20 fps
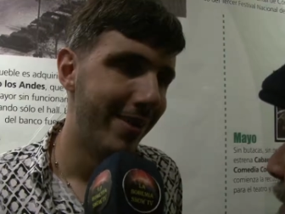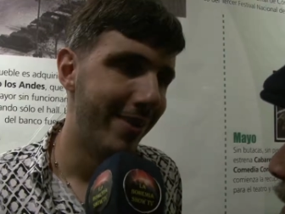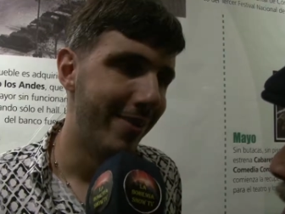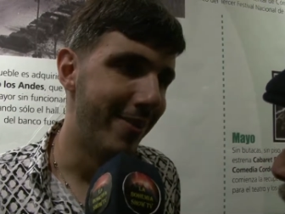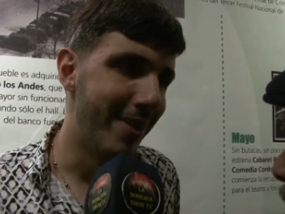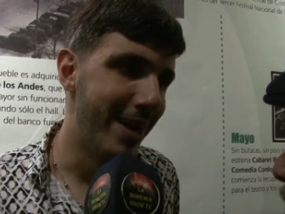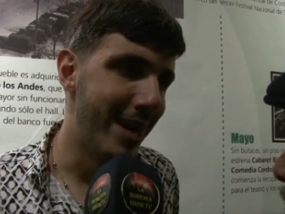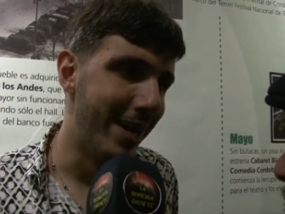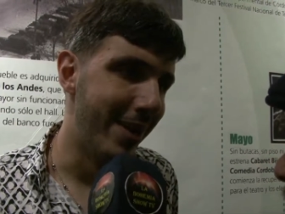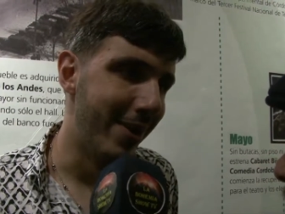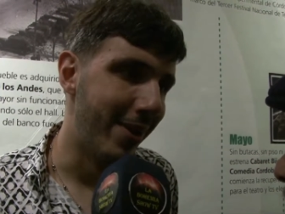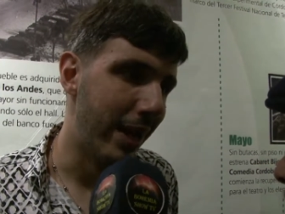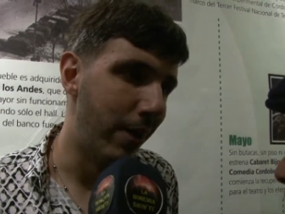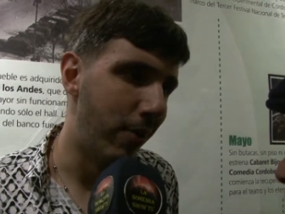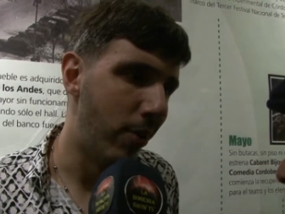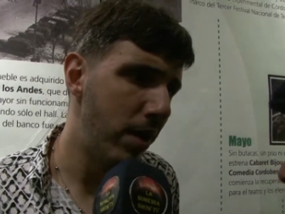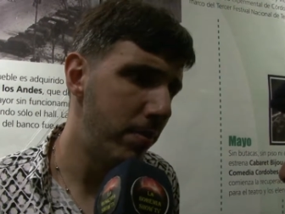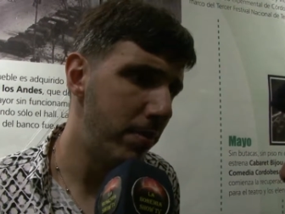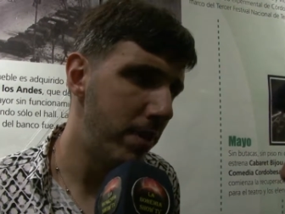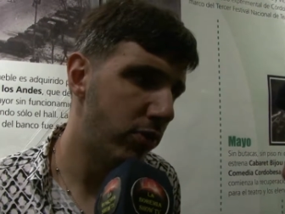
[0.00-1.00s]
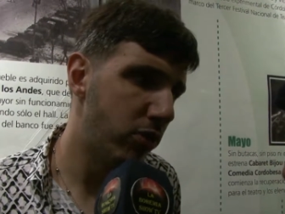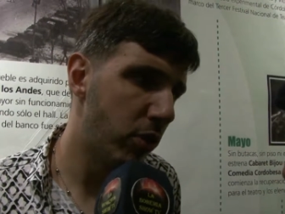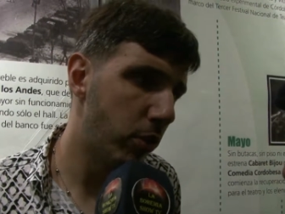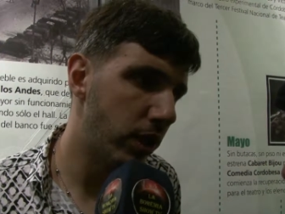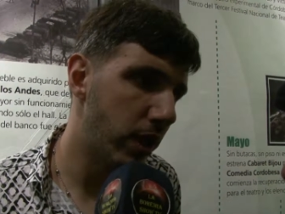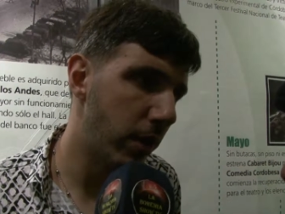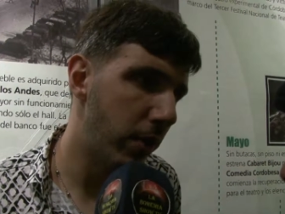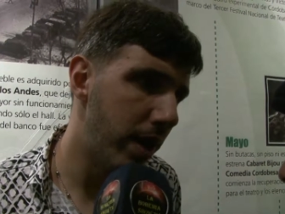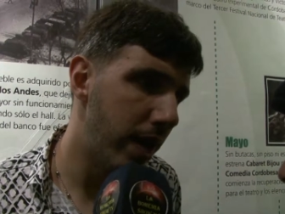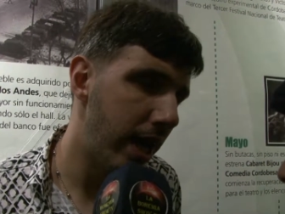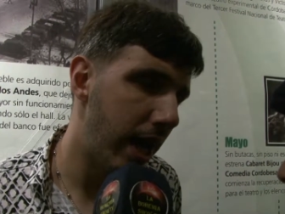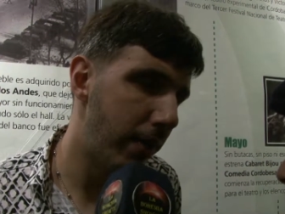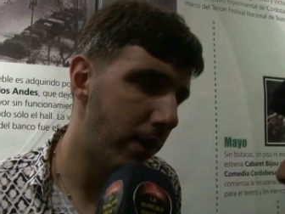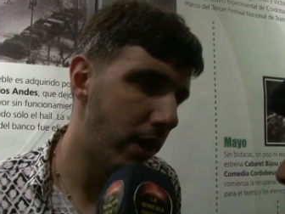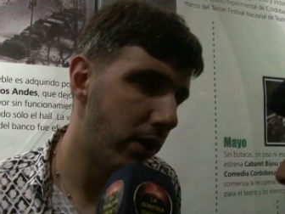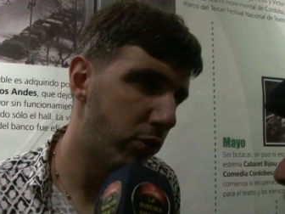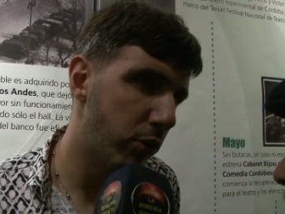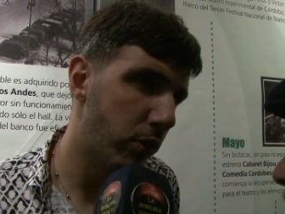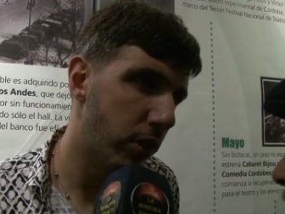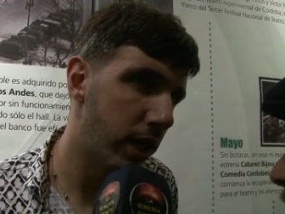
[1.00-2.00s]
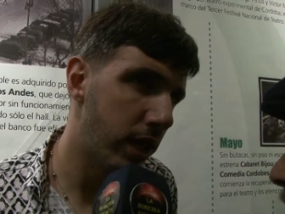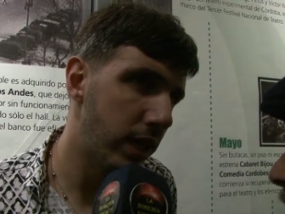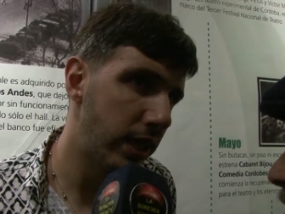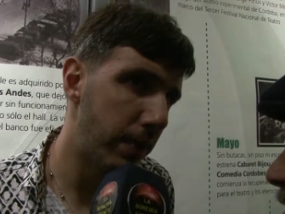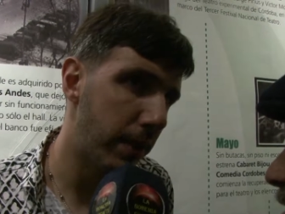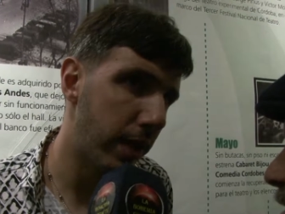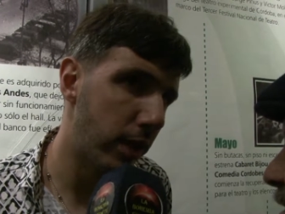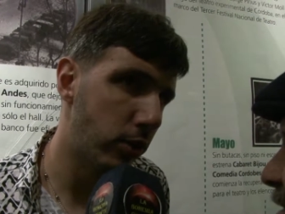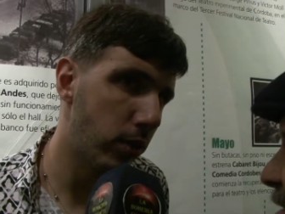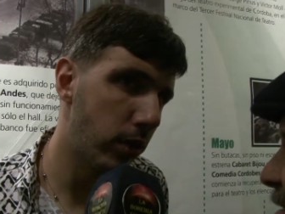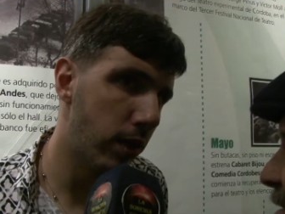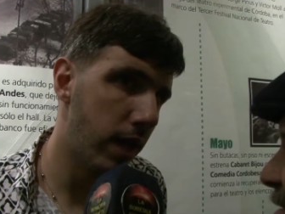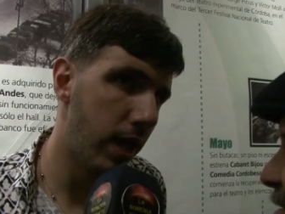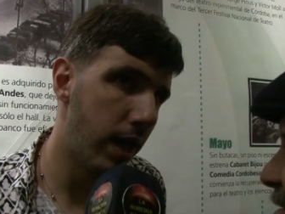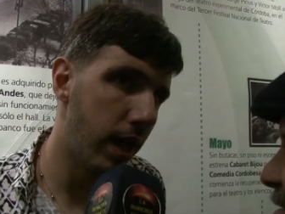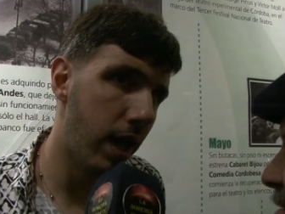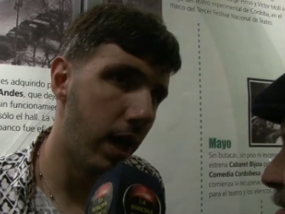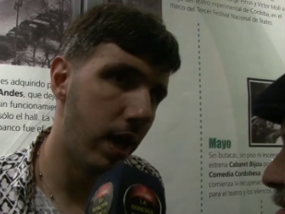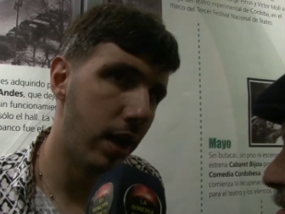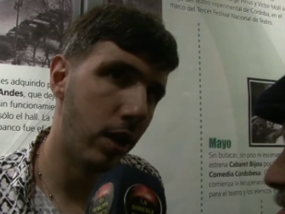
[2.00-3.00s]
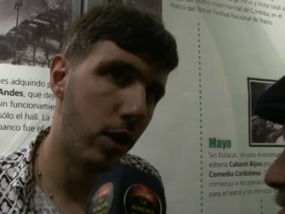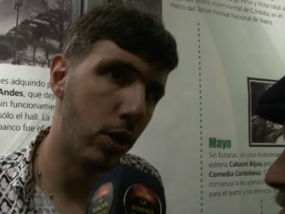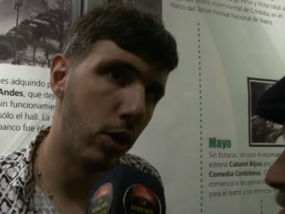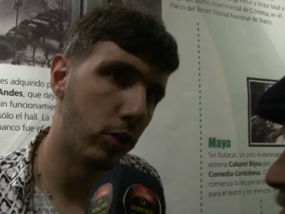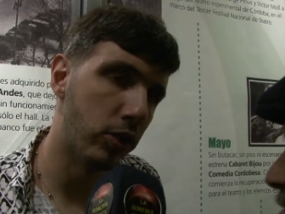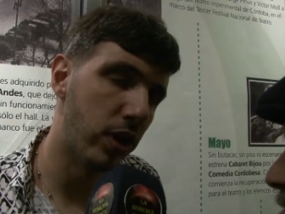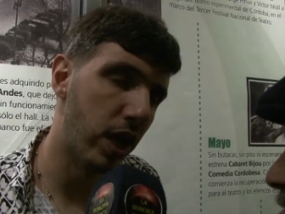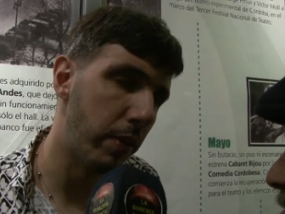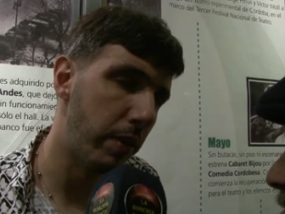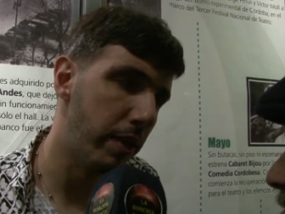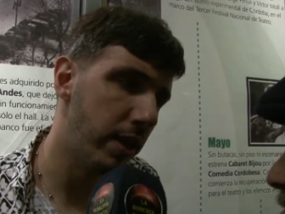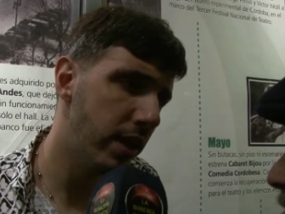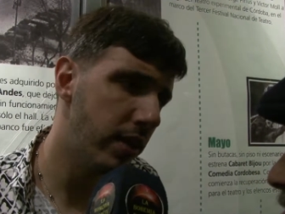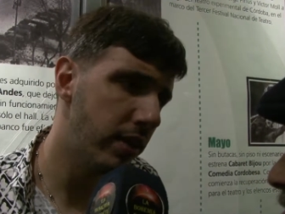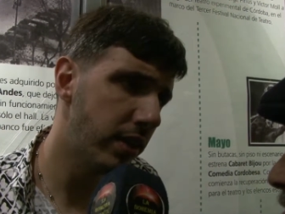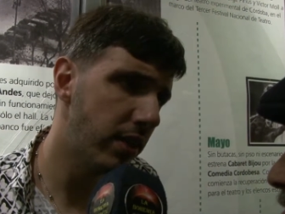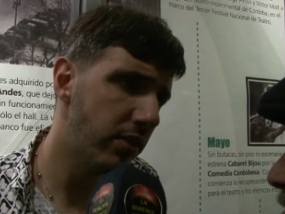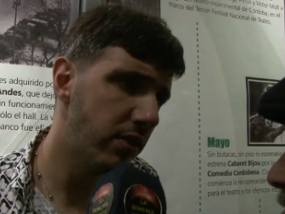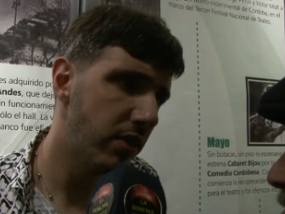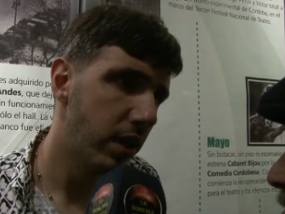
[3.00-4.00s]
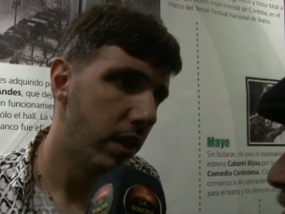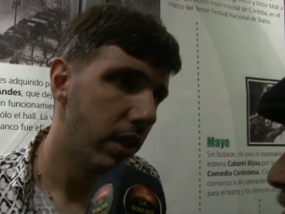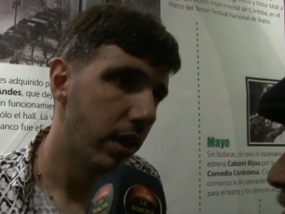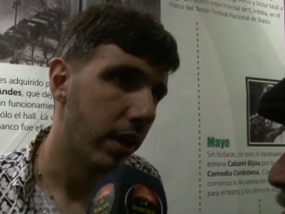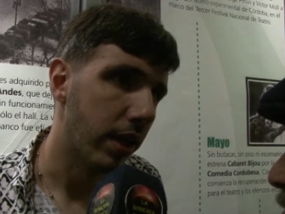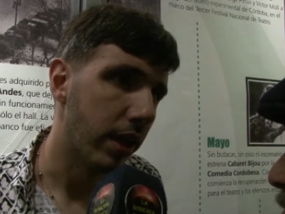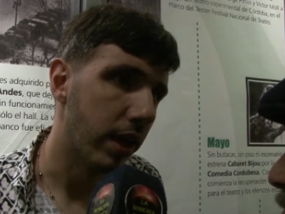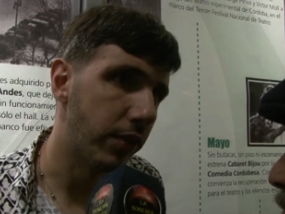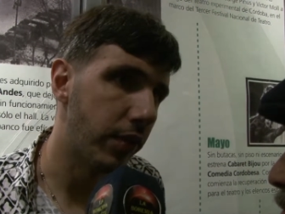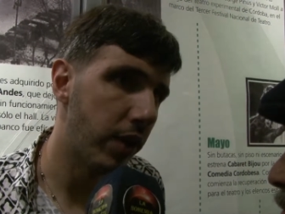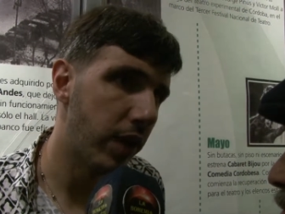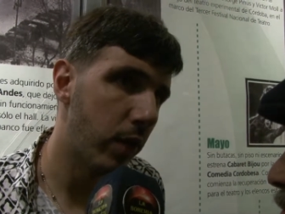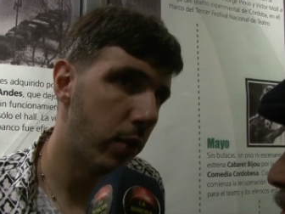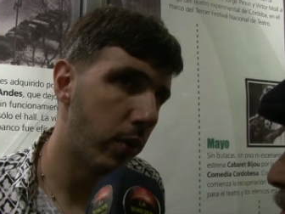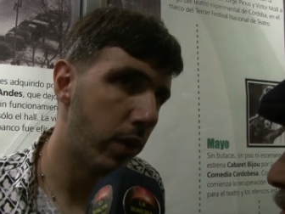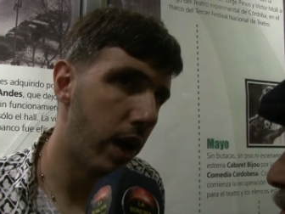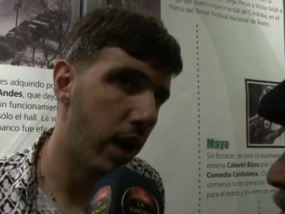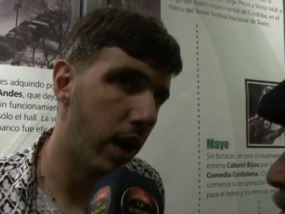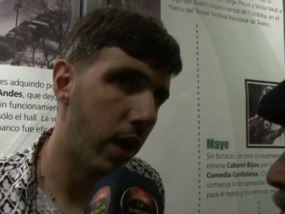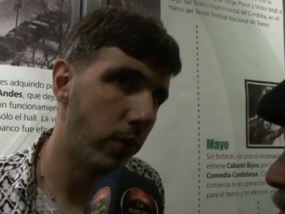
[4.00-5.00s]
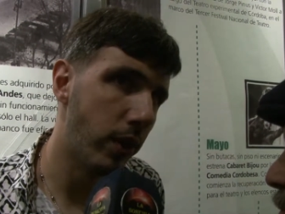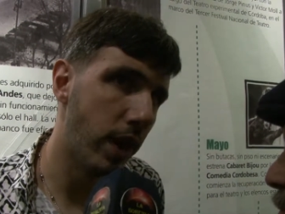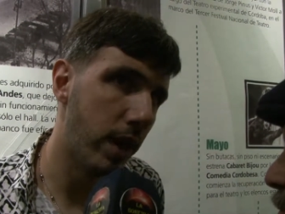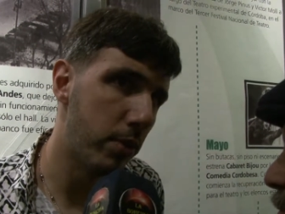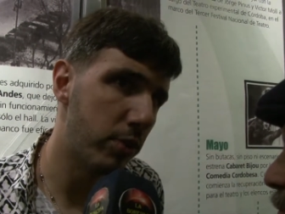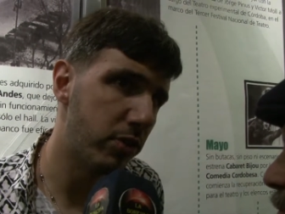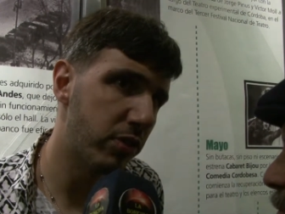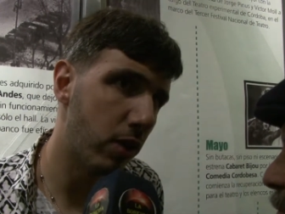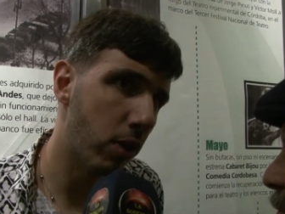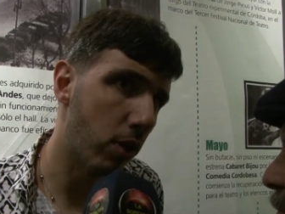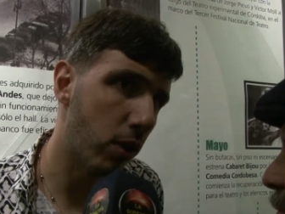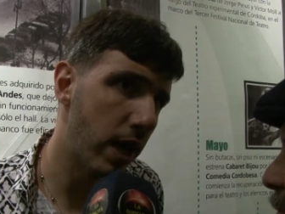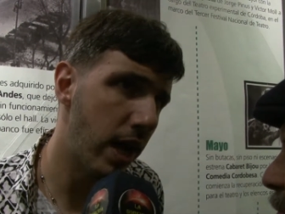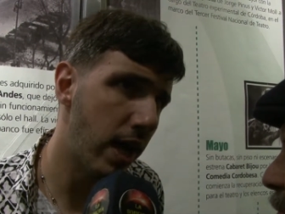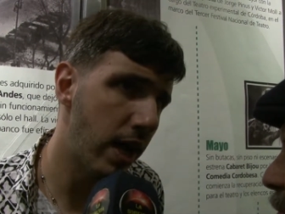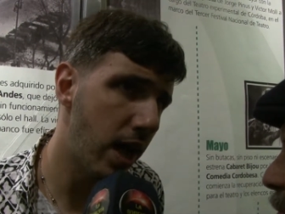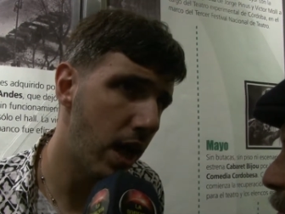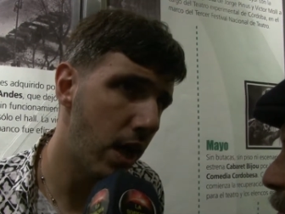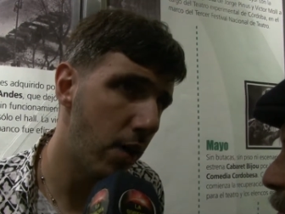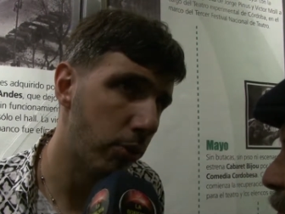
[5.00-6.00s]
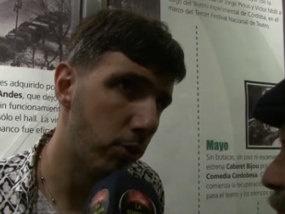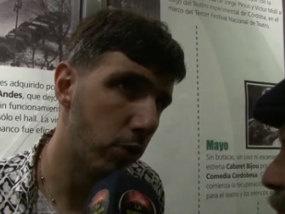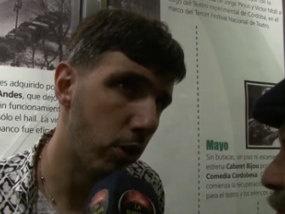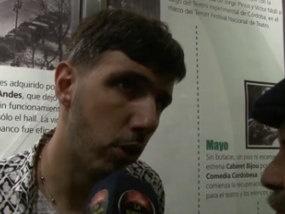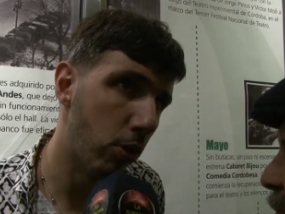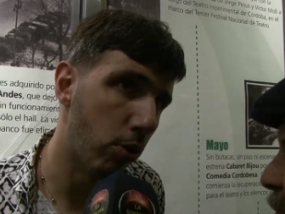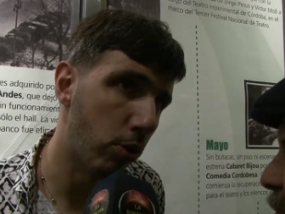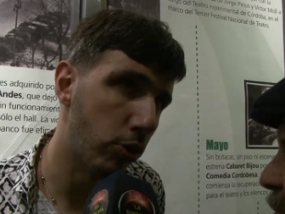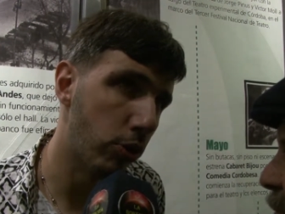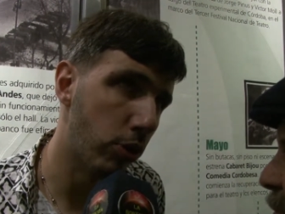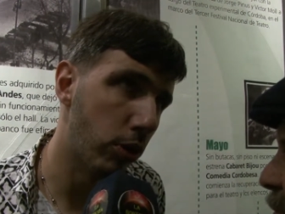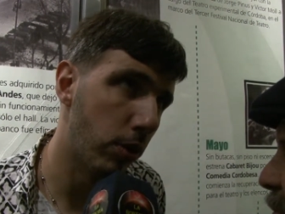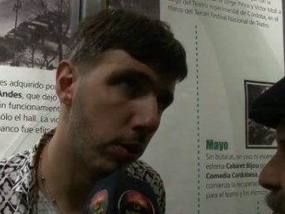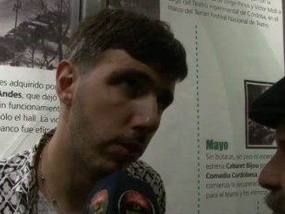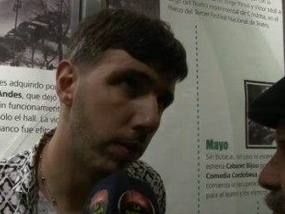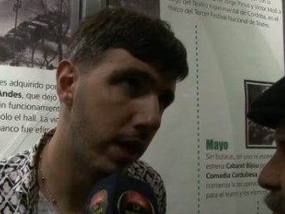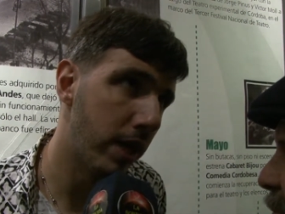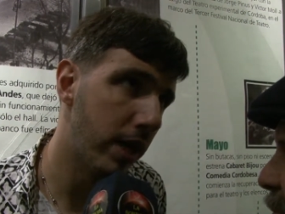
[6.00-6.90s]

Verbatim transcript: Bueno, la Bohemia Show TV, abrazo gigante para todos los televidentes, que tengan una, hermosa jornada cuando, cuando vean